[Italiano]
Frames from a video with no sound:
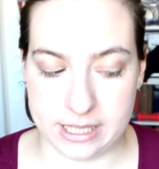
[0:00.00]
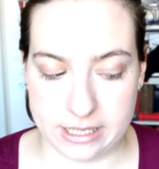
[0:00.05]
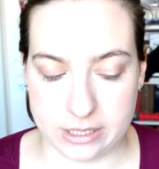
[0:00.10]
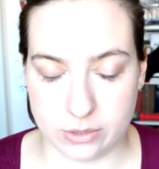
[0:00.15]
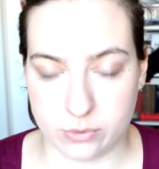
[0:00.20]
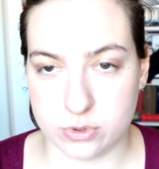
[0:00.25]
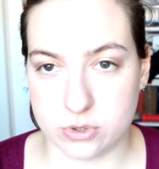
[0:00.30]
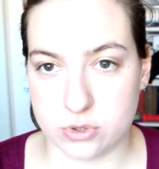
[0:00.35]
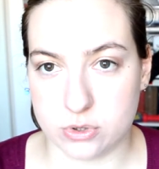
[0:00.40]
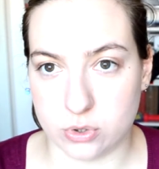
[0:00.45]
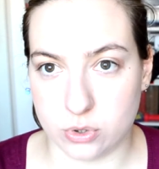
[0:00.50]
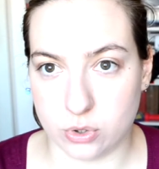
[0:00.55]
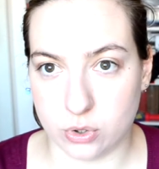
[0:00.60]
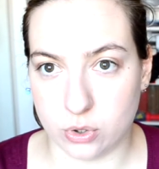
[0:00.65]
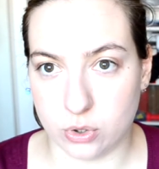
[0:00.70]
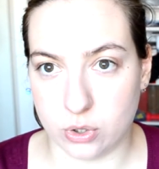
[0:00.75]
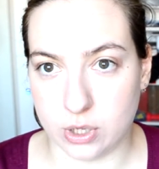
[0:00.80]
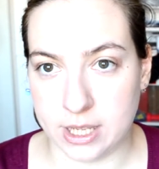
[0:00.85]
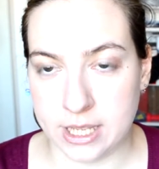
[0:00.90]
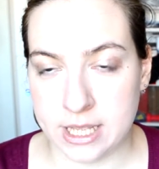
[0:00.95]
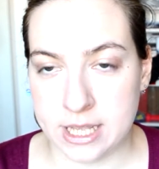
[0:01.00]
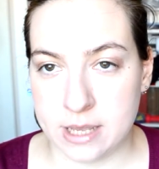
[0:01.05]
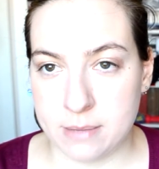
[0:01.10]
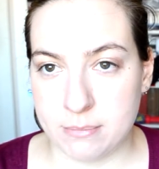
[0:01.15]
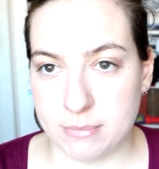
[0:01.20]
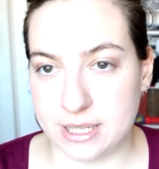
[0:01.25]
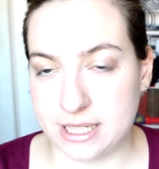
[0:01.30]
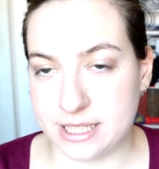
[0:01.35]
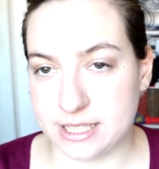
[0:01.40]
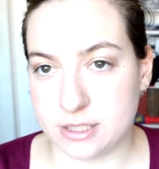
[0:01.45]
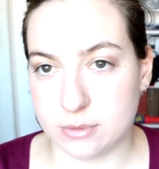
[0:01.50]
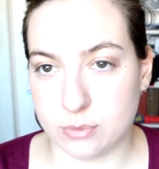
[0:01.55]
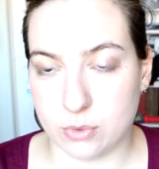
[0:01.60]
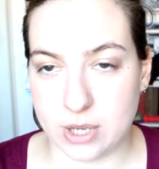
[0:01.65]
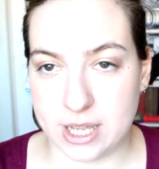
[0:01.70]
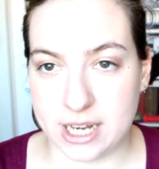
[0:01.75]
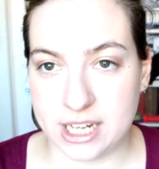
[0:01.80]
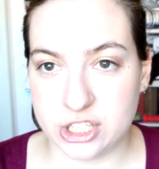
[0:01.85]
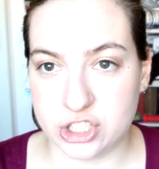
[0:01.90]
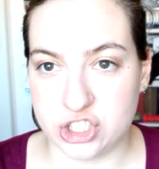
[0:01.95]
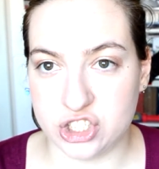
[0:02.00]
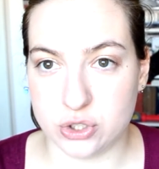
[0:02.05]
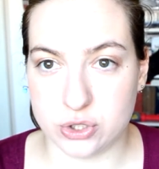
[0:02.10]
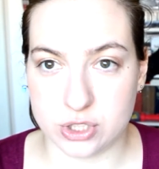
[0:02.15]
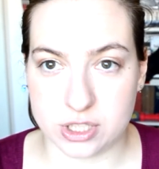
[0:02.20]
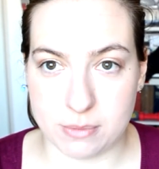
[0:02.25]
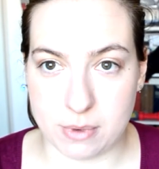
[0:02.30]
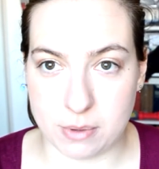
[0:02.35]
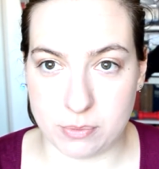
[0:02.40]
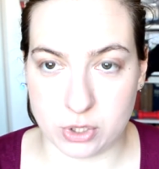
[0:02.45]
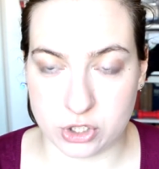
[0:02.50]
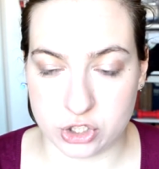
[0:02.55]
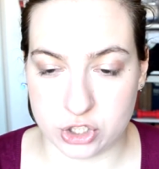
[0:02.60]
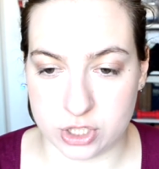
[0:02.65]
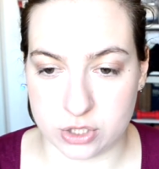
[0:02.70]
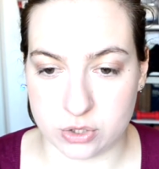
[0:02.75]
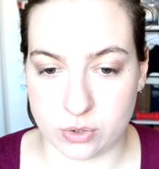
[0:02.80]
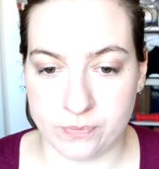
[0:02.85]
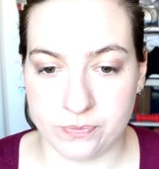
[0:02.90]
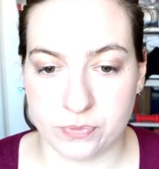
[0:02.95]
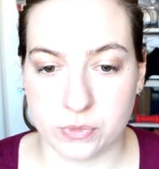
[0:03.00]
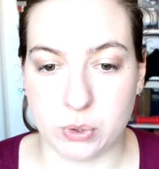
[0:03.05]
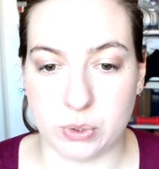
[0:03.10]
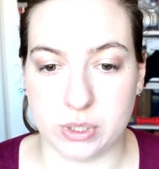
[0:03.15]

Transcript: e questo bellissimo LG non si è mai più acceso,